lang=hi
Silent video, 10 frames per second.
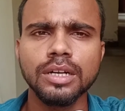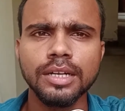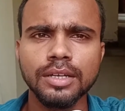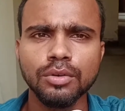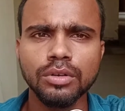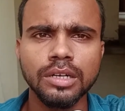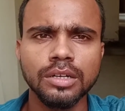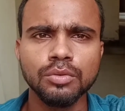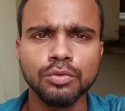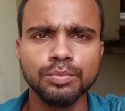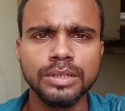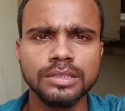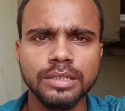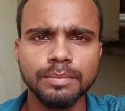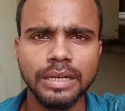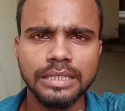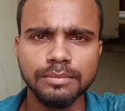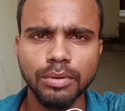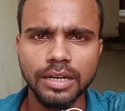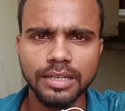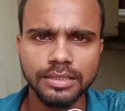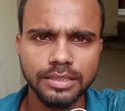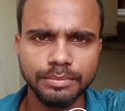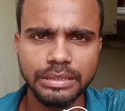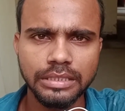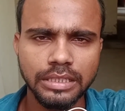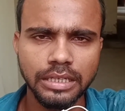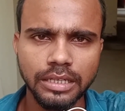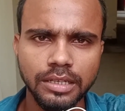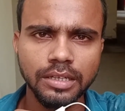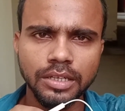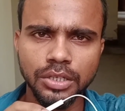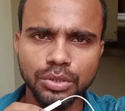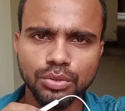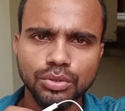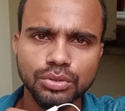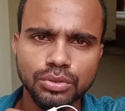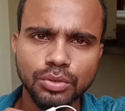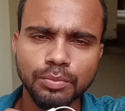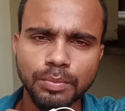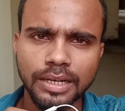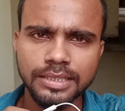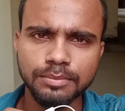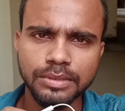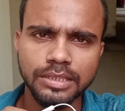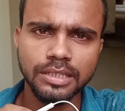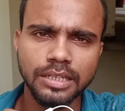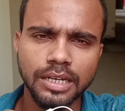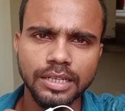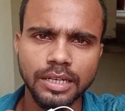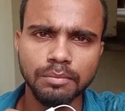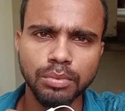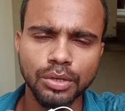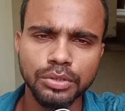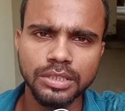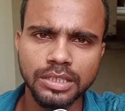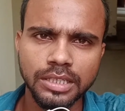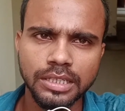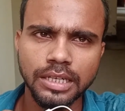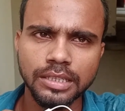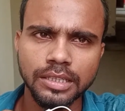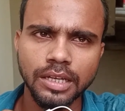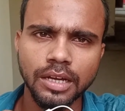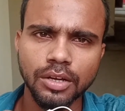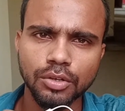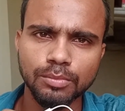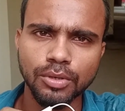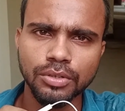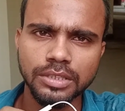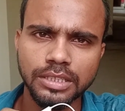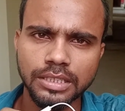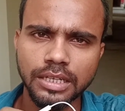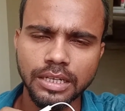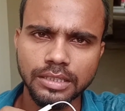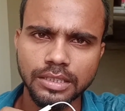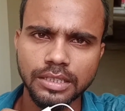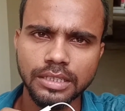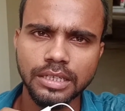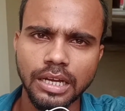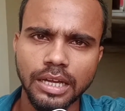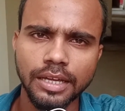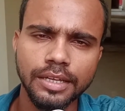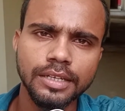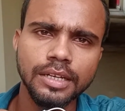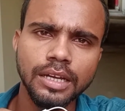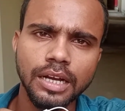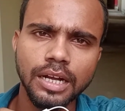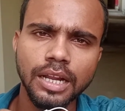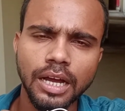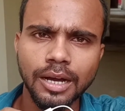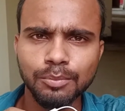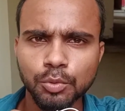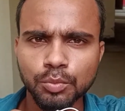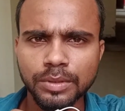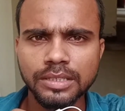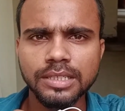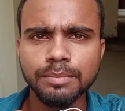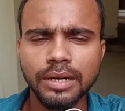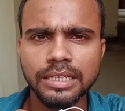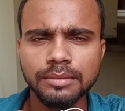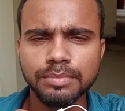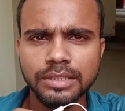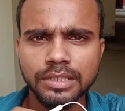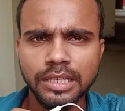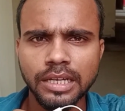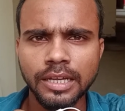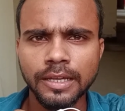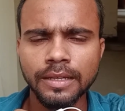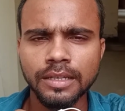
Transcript: खड़े होकर ऊपर से पानी बाटल से पीते हैं तो दोस्तों पानी पीने का यह बहुत ही गंदा और बहुत ही गलत तरीका है अगर आप ऊपर से पानी पीते हैं